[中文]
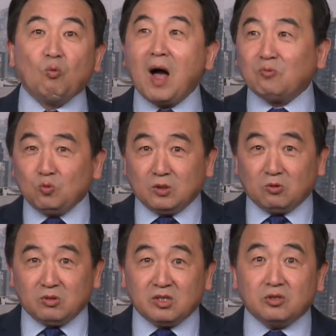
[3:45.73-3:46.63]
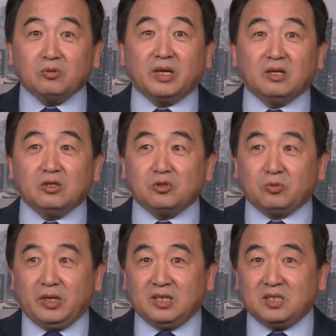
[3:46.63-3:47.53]
万物都是水，
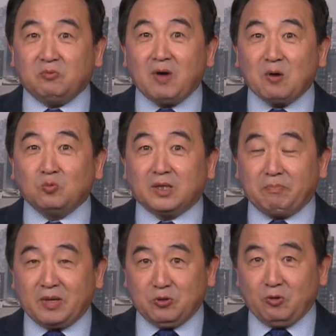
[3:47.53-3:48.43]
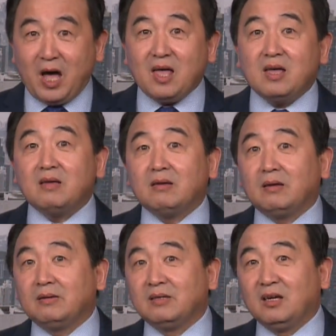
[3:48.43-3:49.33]
水是万物的本源，
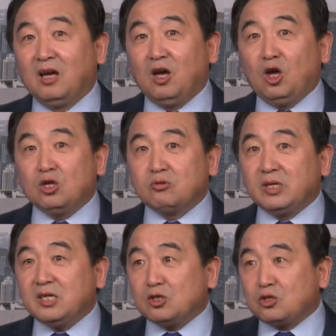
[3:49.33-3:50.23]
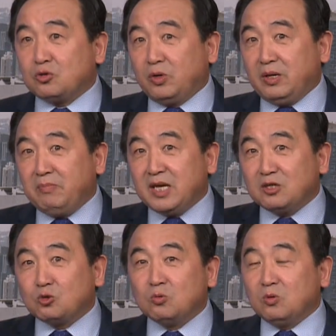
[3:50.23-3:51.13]
所以水
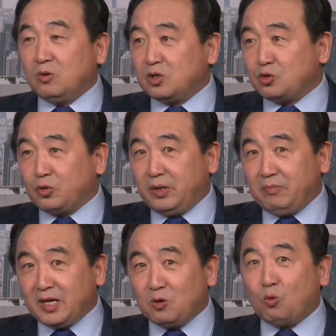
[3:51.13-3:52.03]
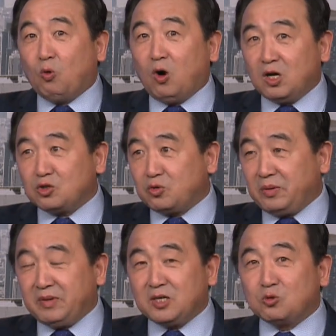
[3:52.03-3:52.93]
灭中，水灭火，
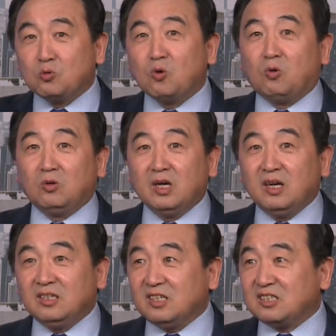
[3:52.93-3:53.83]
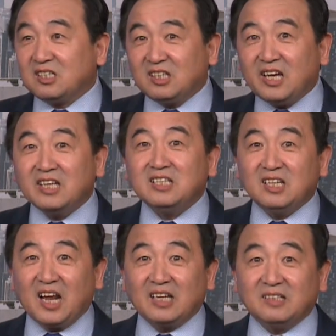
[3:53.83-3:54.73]
水灭中共，那是天
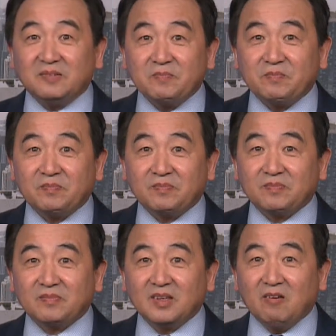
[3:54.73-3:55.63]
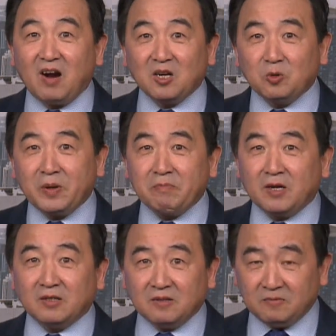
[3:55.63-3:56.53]
意来的。网上有
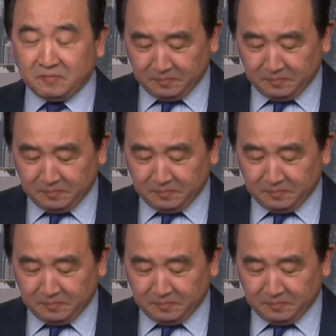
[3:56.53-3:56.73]
篇报道，